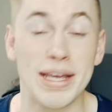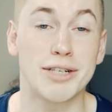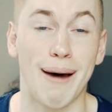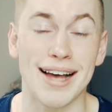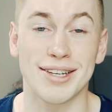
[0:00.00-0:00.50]
Nee,
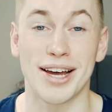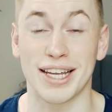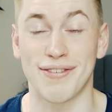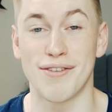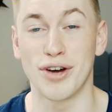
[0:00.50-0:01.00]
Spaß, Leute,
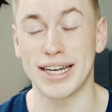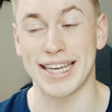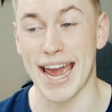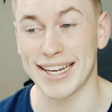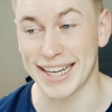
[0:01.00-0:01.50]
ich war
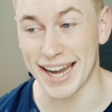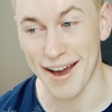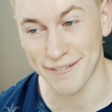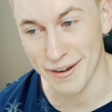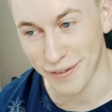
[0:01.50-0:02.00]
wirklich echt
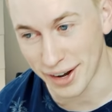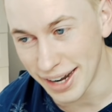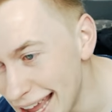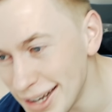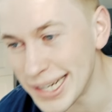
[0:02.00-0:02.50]
genervt davon.
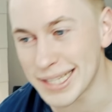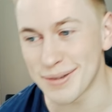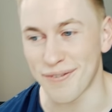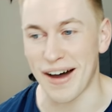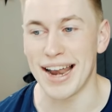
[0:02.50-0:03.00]
In
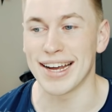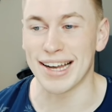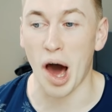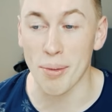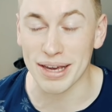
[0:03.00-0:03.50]
diesem Falle,
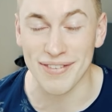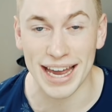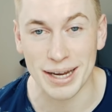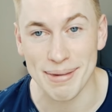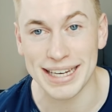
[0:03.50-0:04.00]
glaube ich,
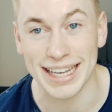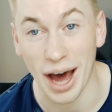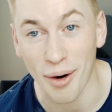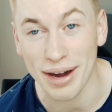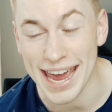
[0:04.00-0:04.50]
wären die Mädchen
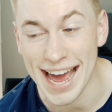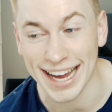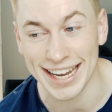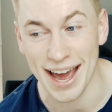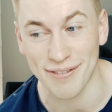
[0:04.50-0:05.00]
auch eher
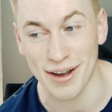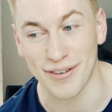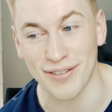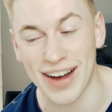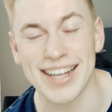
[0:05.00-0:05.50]
genervt
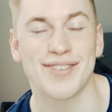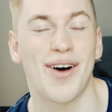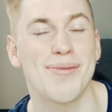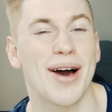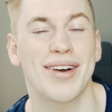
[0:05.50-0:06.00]
davon, weil es
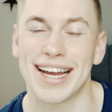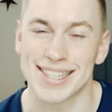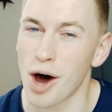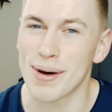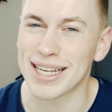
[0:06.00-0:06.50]
vor allem ja auch kein
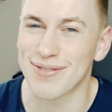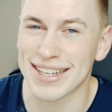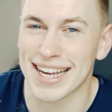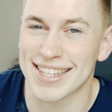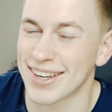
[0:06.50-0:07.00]
sauberes
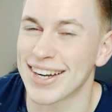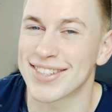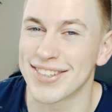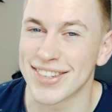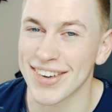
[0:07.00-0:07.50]
Wasser ist, sondern
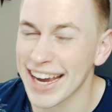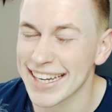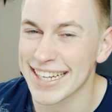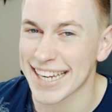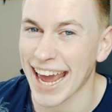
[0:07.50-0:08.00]
schon so
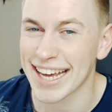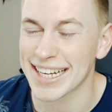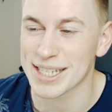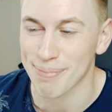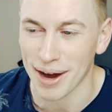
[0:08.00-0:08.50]
richtig
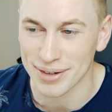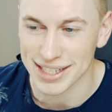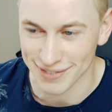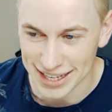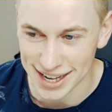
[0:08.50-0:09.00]
dreckiges,
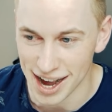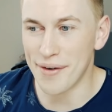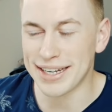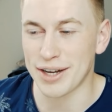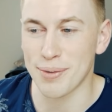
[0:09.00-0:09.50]
braunes Wasser.
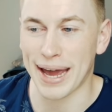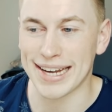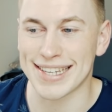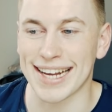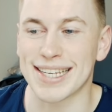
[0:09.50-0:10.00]
Und der Typ
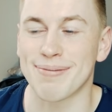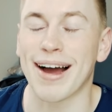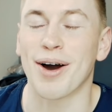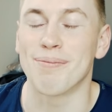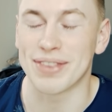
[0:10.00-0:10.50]
rechts denkt sich mal,
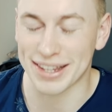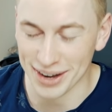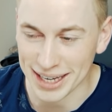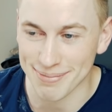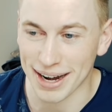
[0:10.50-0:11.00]
komm,
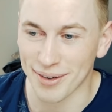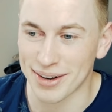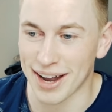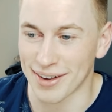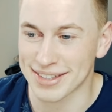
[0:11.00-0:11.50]
drücke ich mal eine
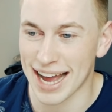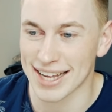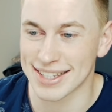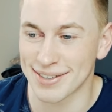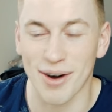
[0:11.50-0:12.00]
Runde aufs
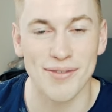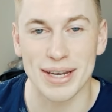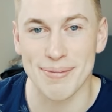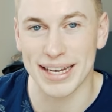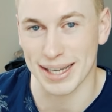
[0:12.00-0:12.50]
Gas. Wollen wir
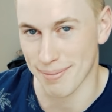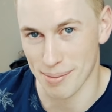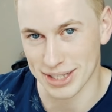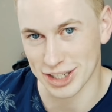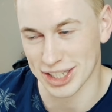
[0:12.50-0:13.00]
die Mädchen mal
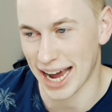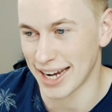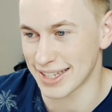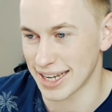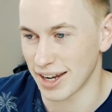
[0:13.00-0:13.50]
ein bisschen
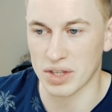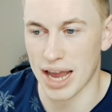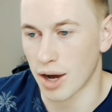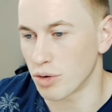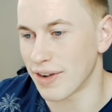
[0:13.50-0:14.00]
schreien sehen?
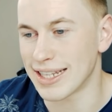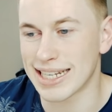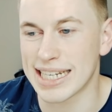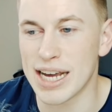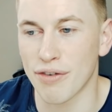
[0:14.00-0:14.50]
Ja, gut, wenn sie
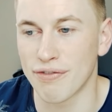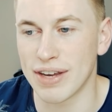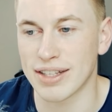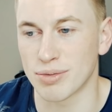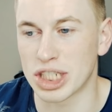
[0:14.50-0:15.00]
jetzt eh auf dem
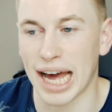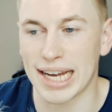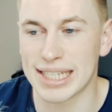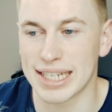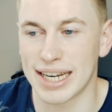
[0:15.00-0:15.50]
Weg zum
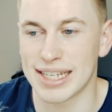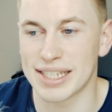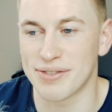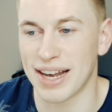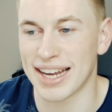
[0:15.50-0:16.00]
Strand sind, dann ist
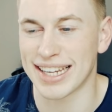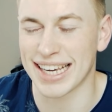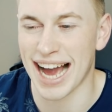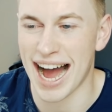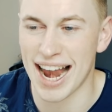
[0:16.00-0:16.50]
es vielleicht
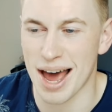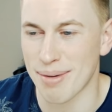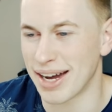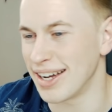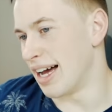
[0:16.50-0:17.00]
egal,
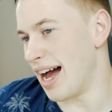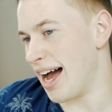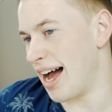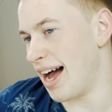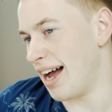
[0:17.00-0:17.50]
aber
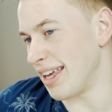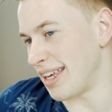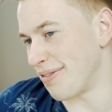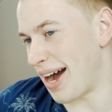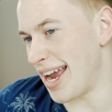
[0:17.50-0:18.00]
ah,
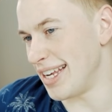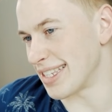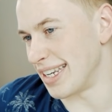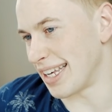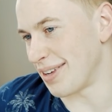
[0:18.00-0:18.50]
ich
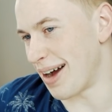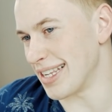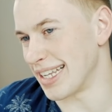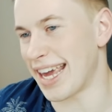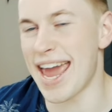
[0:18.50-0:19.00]
weiß nicht, ich
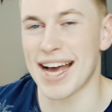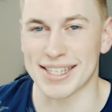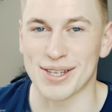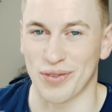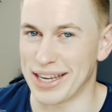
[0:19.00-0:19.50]
weiß nicht. Eher
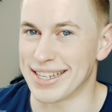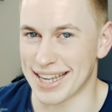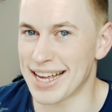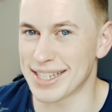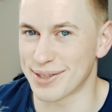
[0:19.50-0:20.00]
ist es fies,
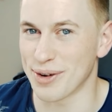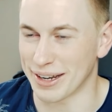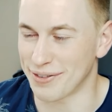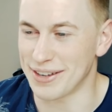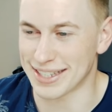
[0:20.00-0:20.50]
es ist
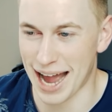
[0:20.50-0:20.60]
wirklich fies.